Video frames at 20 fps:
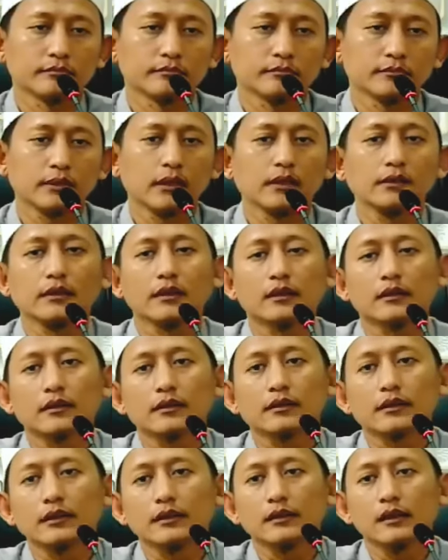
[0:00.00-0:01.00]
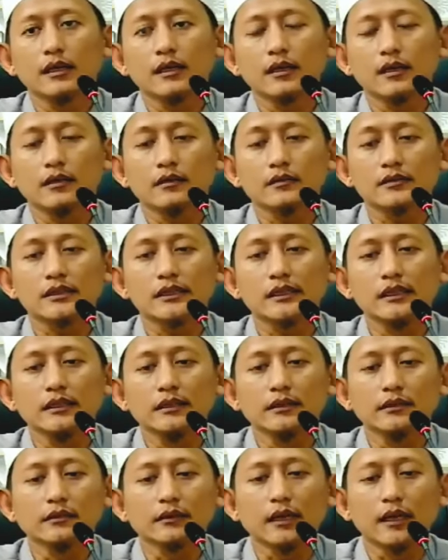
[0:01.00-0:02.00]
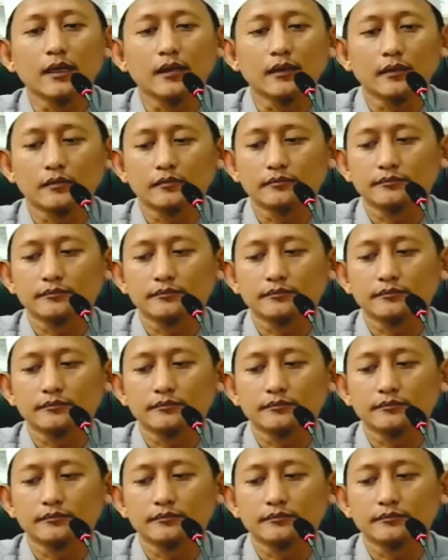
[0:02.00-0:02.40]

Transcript: Dan yang ketiga, cinta.